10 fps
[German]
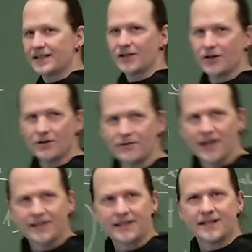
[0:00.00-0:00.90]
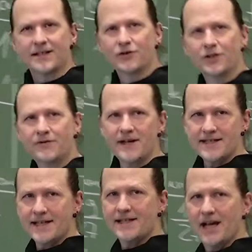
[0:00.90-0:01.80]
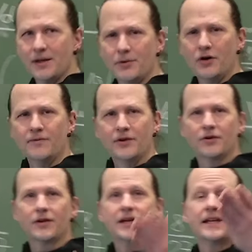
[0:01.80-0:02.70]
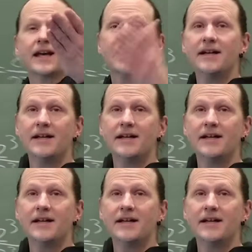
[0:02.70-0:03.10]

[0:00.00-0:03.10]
genau, fertig. Ungefähr sechs Jahre brauchen wir noch. Ja.